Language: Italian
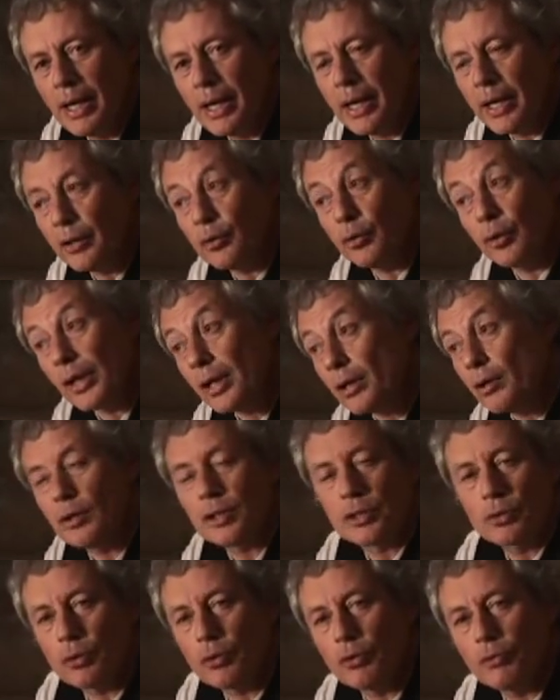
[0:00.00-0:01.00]
e che non
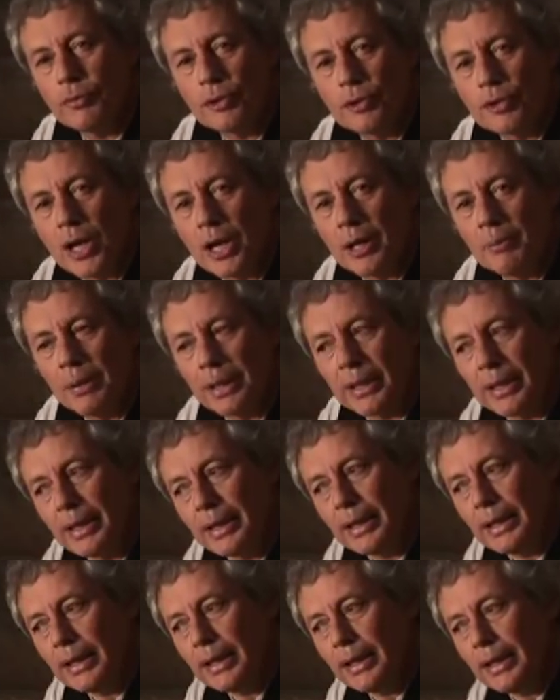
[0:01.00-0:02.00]
erano le storie ufficiali ma che
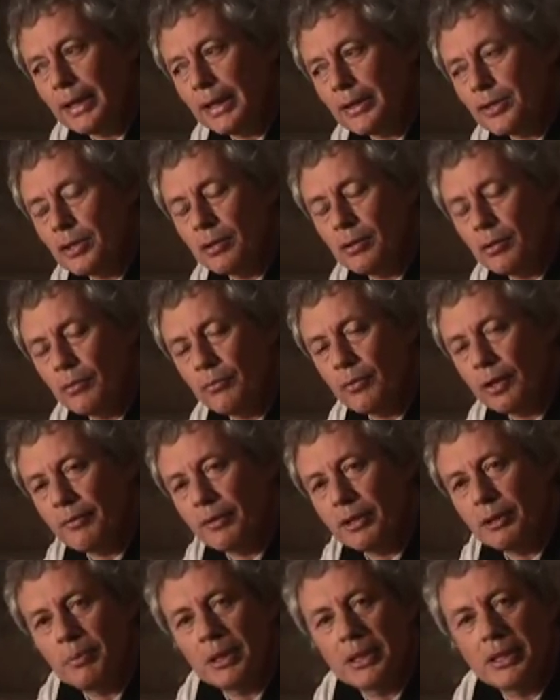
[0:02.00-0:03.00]
la, la gente non
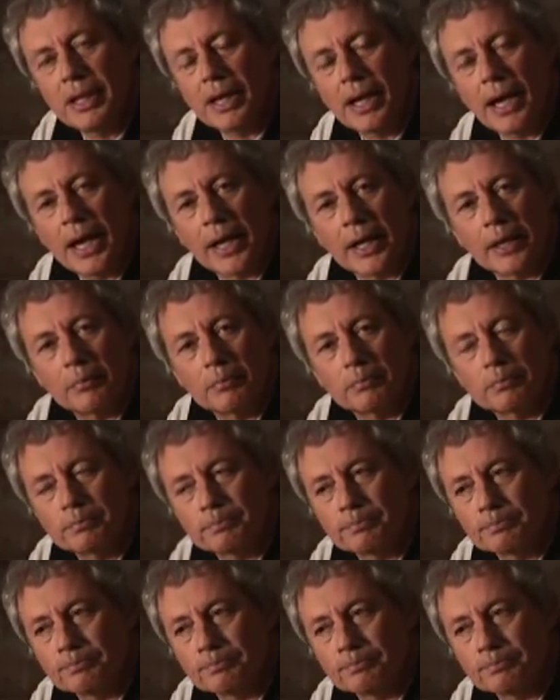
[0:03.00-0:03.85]
voleva dimenticare.